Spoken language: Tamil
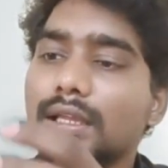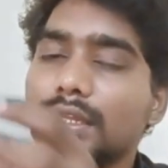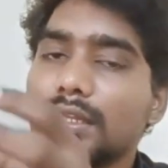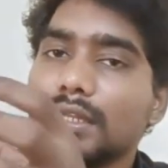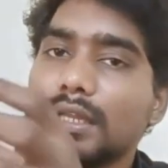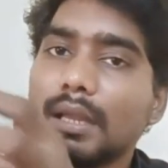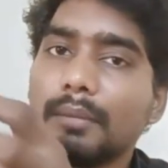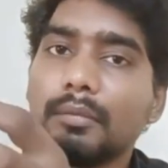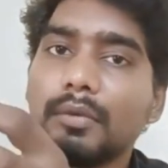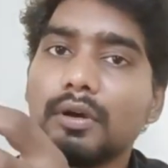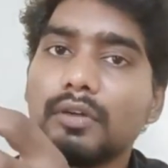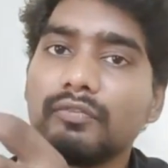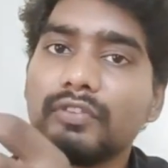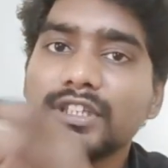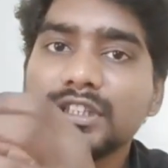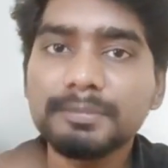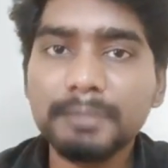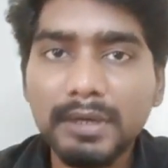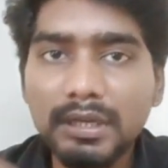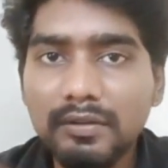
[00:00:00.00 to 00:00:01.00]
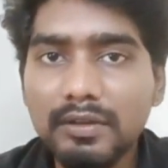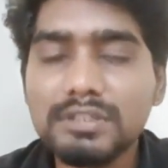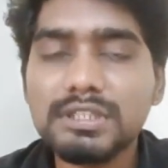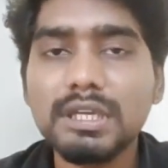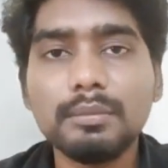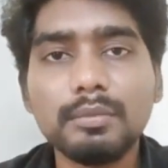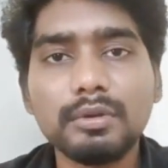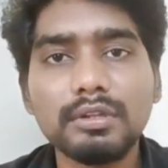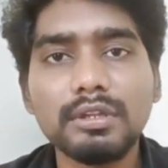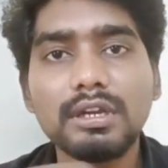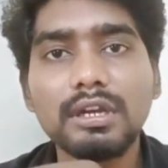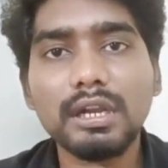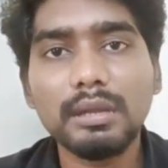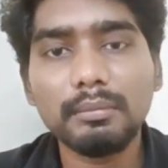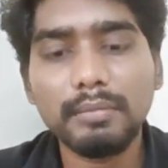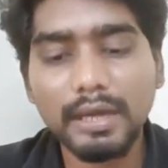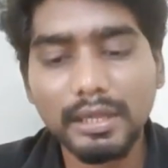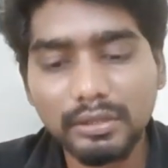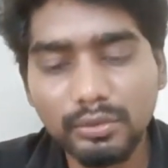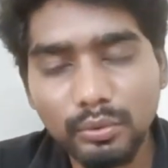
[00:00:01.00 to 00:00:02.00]
நம்ம ஃபிக்ஸ் பண்ணி வச்சா மட்டும்தானே
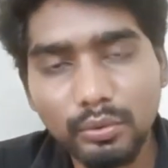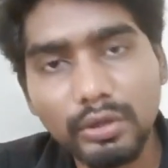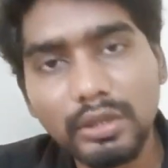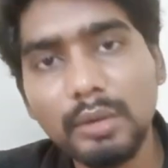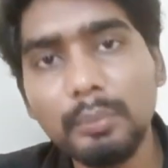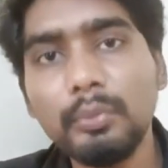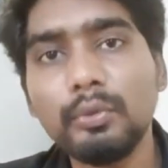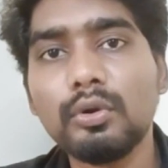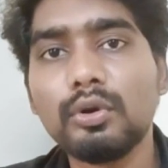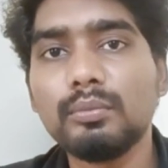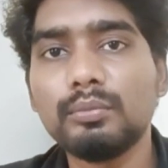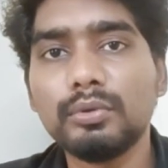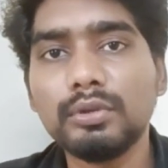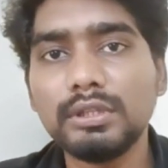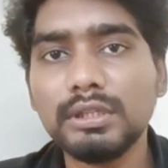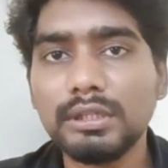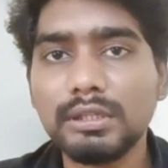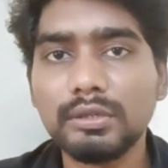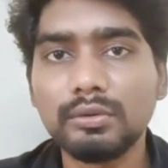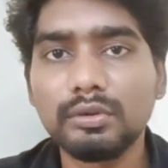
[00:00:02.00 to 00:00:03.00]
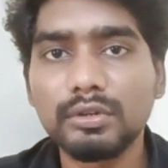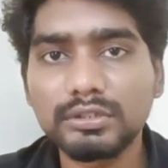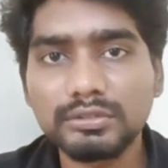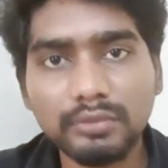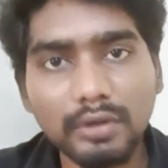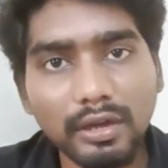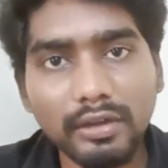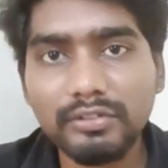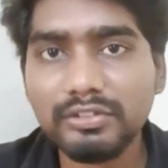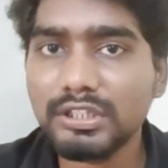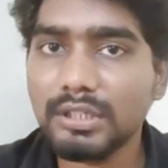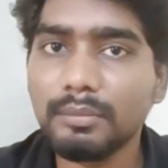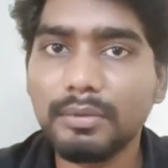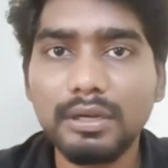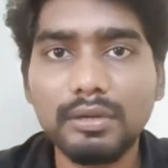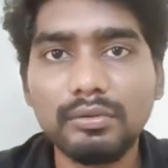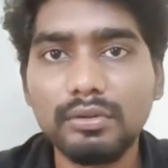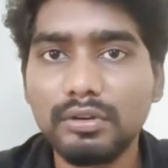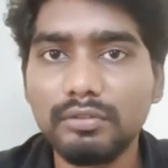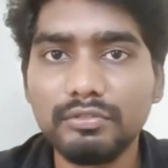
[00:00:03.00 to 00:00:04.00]
நம்ம அதை நோக்கி போகும்போது ஒரு
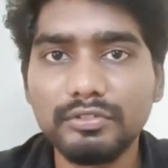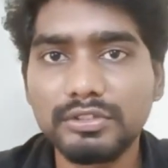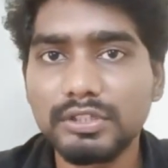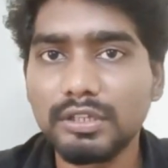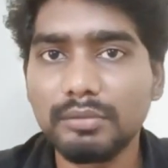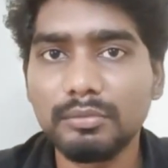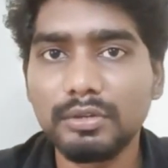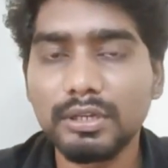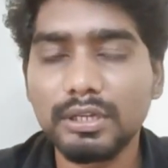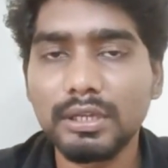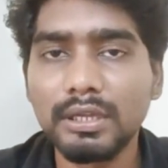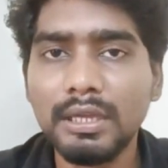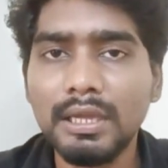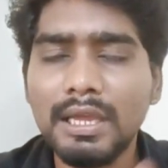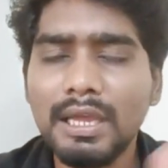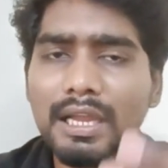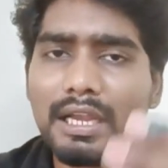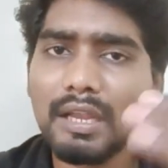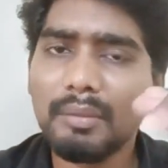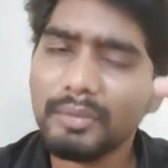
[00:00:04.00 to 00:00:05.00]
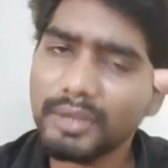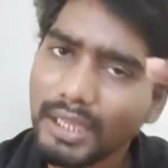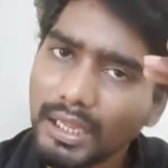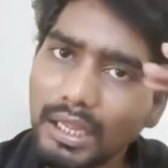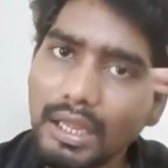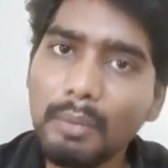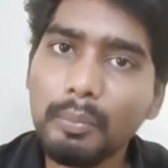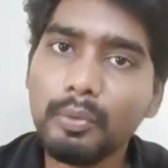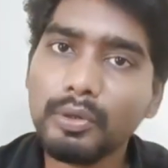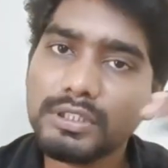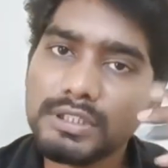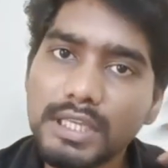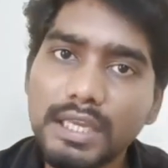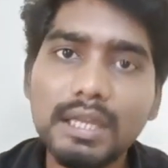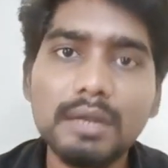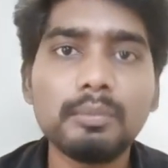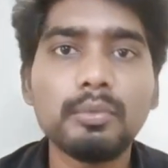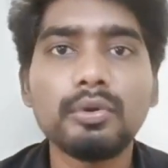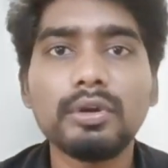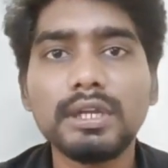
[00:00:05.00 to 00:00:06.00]
சுவாரஸ்யமான ஒரு விஷயம் இருக்குது நம்ம எங்கே போய்
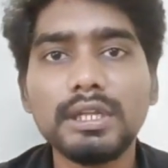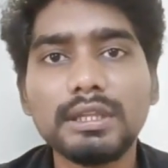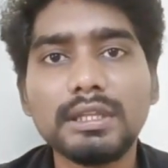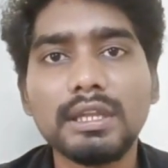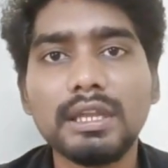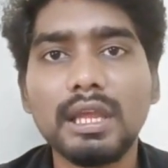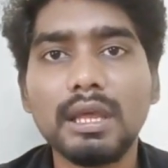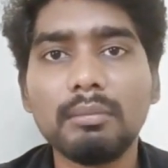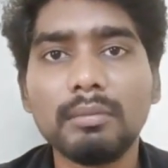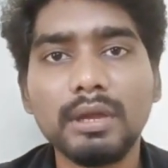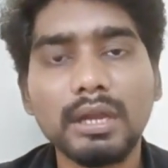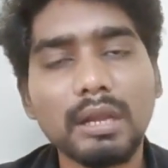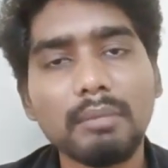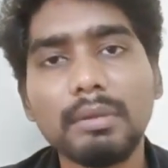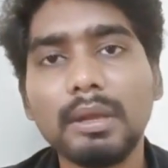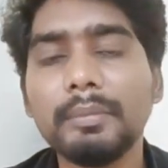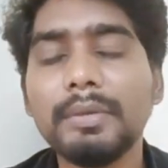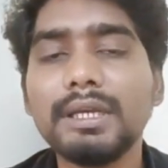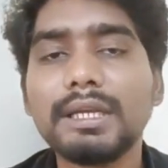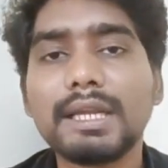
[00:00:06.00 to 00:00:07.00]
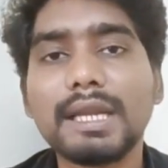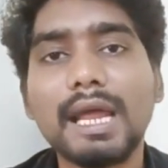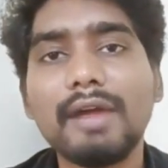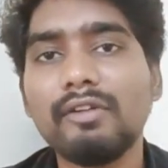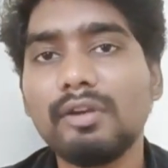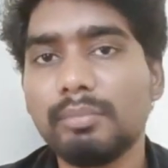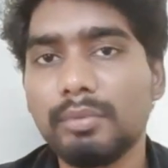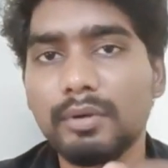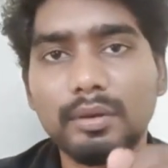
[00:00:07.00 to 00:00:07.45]
சேர போகிறோன்னே தெரியாமல் நம்ம எப்படி ட்ராவல் பண்ண